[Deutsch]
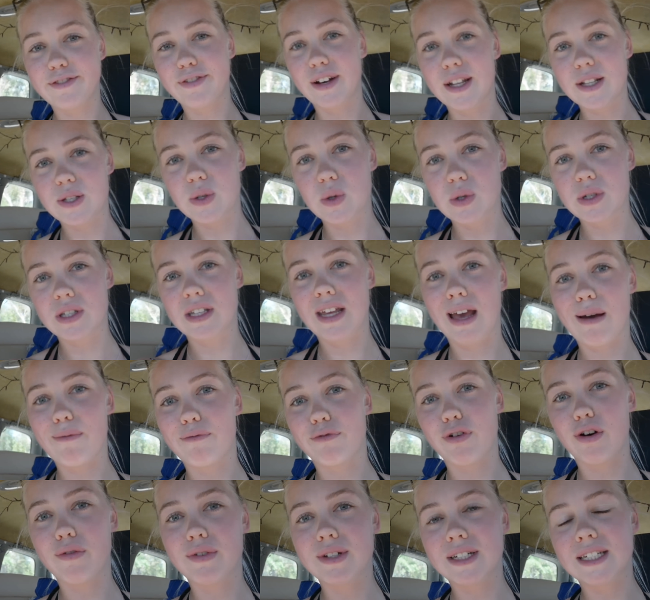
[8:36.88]
die Franzosen, die
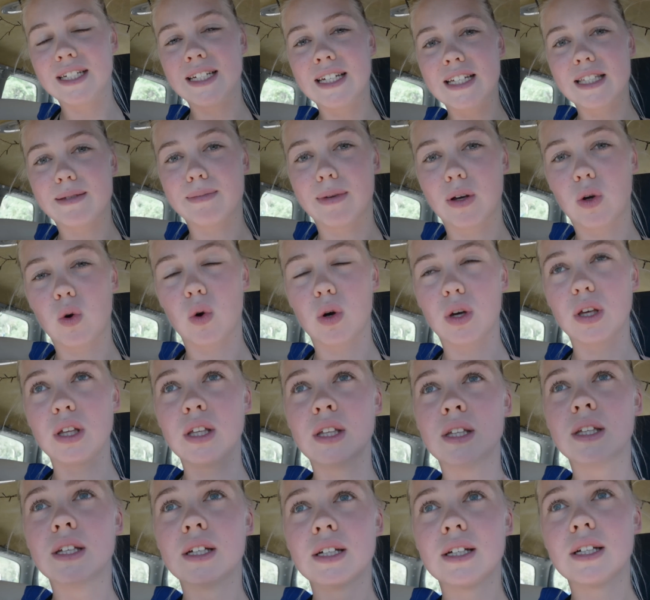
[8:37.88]
haben VBD. Jetzt mal
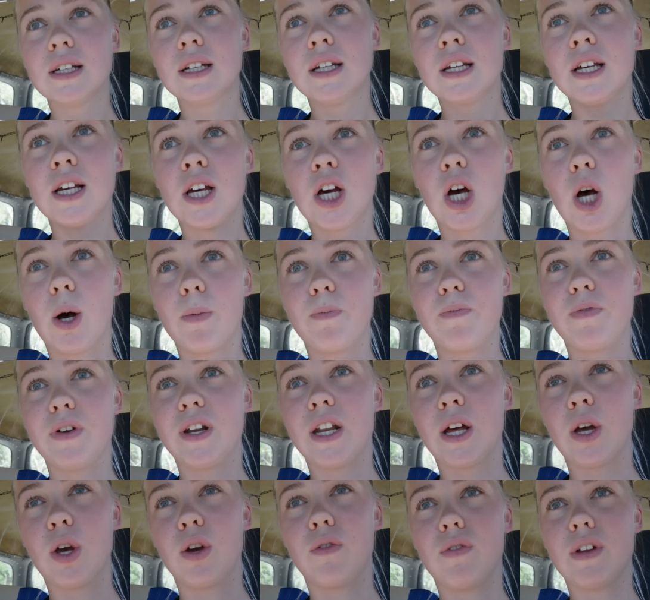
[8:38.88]
gucken, ob
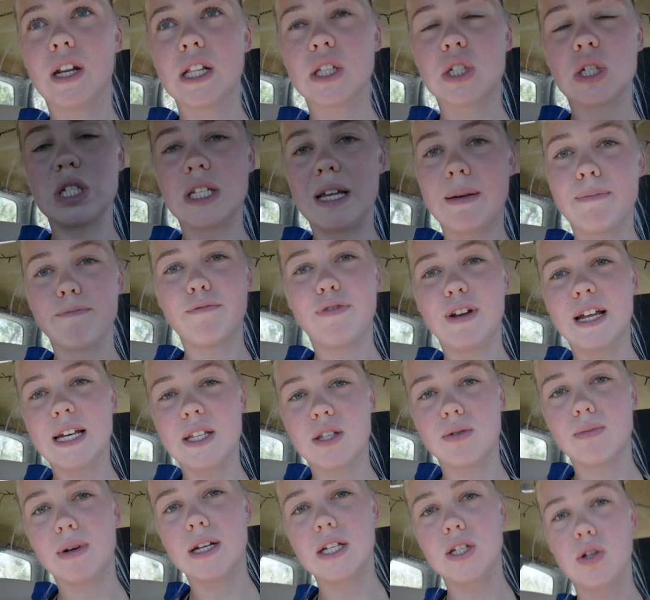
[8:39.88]
wir da irgendwie dann zusammen
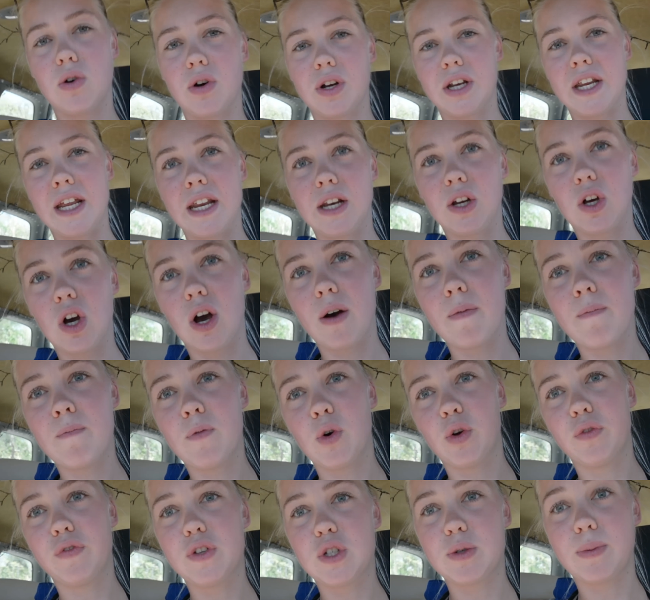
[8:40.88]
vielleicht zu manchen Orten hinkommen
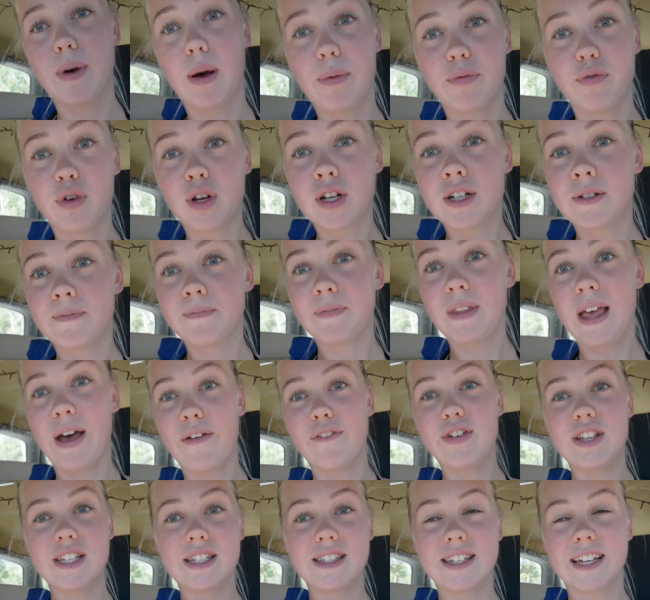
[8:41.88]
und wie es überhaupt wird.
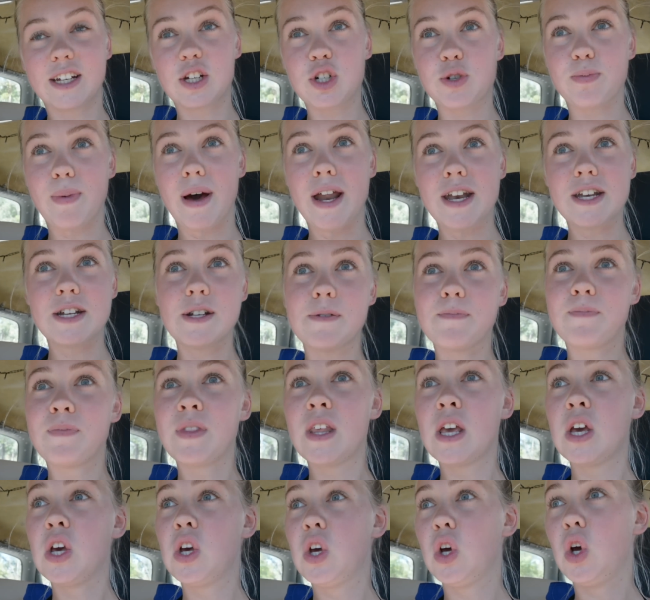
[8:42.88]
Aber wir sind sehr gespannt.
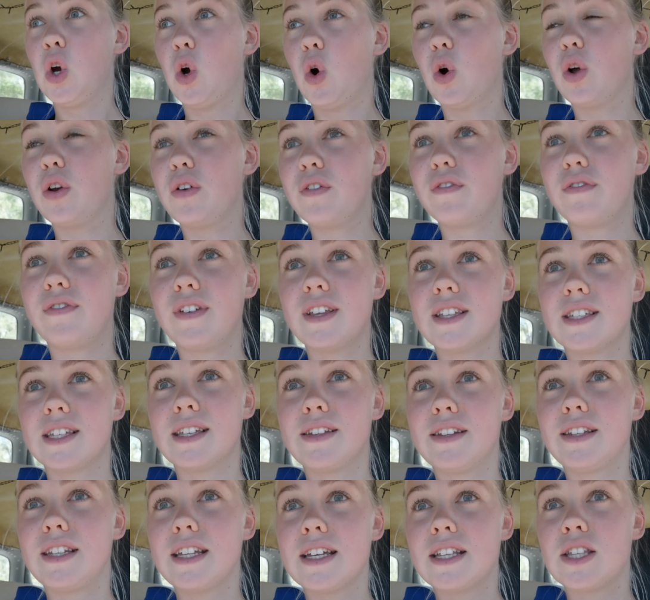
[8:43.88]
Und wir
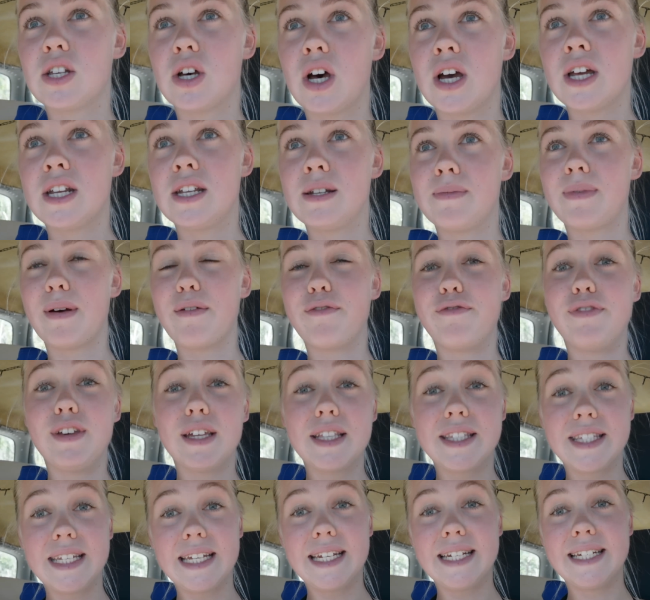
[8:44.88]
sind jetzt heute beim
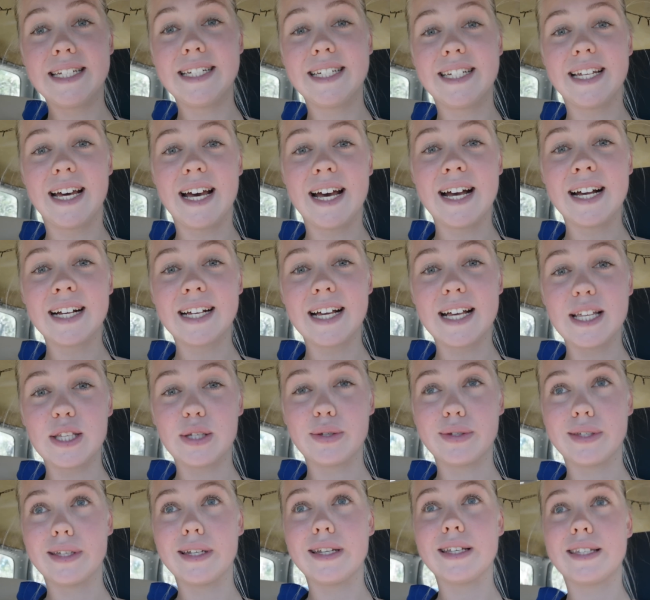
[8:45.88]
14. Tag,
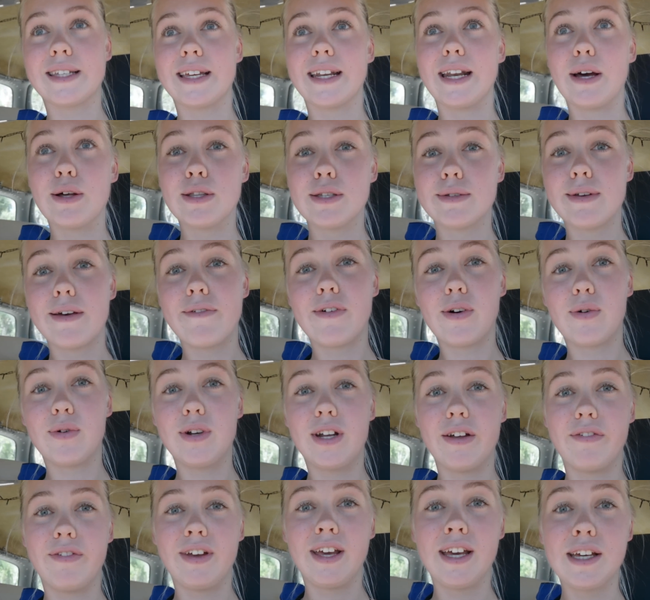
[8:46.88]
also sind jetzt genau zwei Wochen
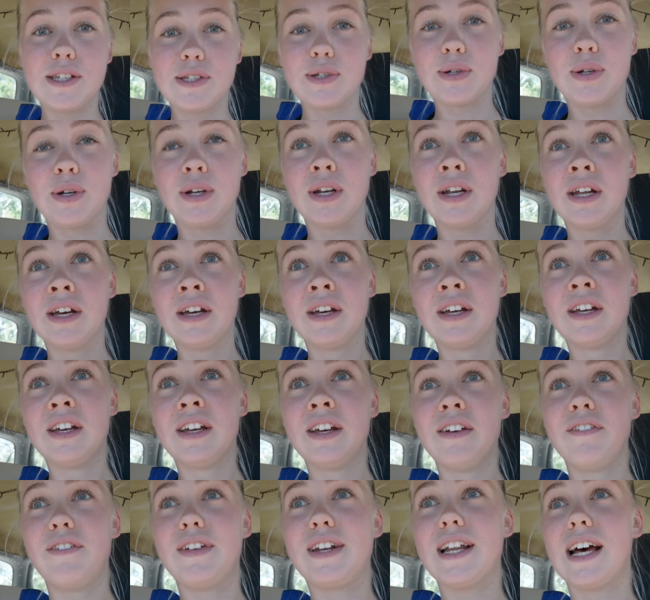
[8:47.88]
unterwegs und
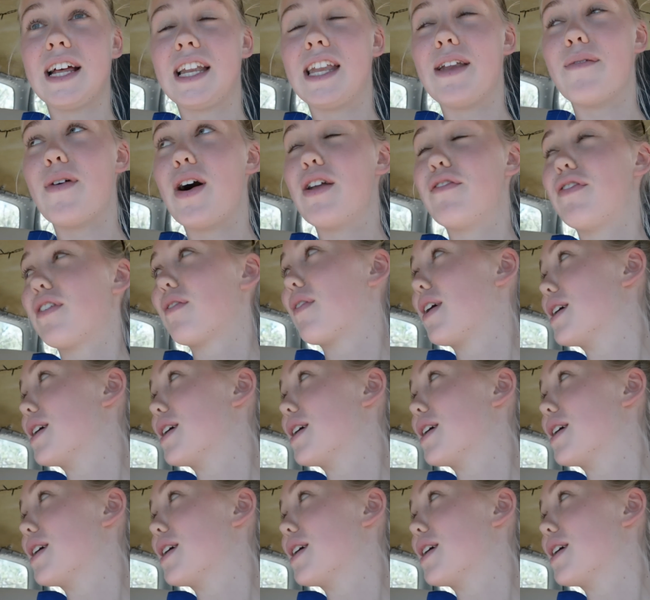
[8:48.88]
wir dachten am Anfang